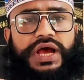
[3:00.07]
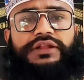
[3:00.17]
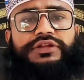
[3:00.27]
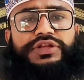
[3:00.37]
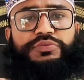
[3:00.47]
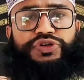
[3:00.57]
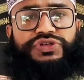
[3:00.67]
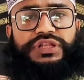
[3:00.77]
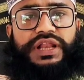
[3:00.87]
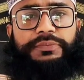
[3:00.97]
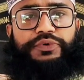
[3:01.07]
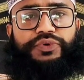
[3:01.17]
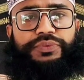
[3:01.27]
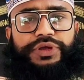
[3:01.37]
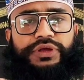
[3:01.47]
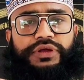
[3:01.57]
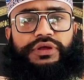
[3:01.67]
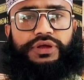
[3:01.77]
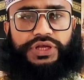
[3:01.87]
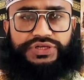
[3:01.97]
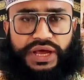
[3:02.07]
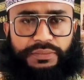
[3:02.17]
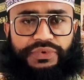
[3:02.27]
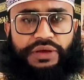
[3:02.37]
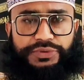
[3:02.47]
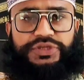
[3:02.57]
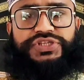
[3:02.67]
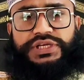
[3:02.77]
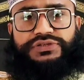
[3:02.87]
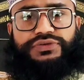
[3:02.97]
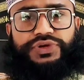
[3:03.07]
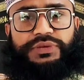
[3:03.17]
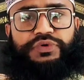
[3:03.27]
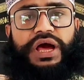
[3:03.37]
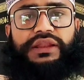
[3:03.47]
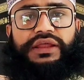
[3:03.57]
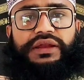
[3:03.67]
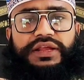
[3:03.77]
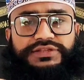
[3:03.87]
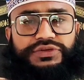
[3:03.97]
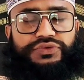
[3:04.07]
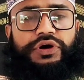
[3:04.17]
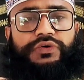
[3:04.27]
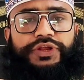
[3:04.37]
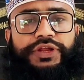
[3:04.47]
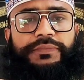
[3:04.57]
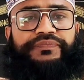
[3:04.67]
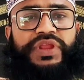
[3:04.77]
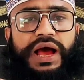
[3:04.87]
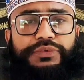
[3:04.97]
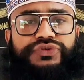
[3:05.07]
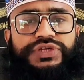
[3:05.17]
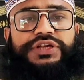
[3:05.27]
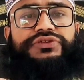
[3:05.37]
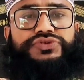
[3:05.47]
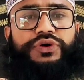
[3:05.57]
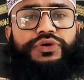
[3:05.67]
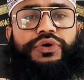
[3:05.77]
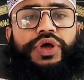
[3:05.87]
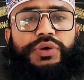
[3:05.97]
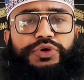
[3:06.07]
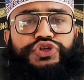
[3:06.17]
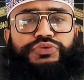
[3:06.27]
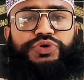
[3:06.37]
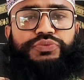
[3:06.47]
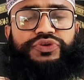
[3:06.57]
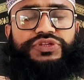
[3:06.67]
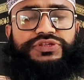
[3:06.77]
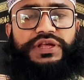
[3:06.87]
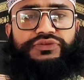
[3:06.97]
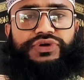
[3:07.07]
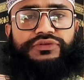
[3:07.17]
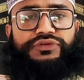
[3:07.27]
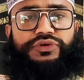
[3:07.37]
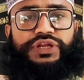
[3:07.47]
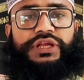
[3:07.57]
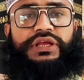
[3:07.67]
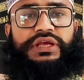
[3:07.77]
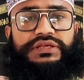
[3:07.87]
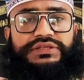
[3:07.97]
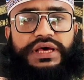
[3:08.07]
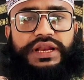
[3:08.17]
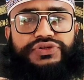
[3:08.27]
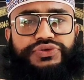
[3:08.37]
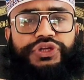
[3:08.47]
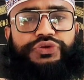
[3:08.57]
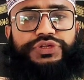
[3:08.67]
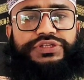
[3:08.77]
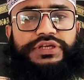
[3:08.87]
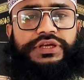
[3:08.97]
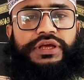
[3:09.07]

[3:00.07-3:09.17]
শাহাদতের মর্যাদা লাভ করবে এটা আমি বিশ্বাস করি এবং আল্লাহর কাছে দোয়া করি আবু সঈদ সহ বৈষম্য বিরোধী ছাত্র আন্দোলনে যারা শহীদ হয়েছে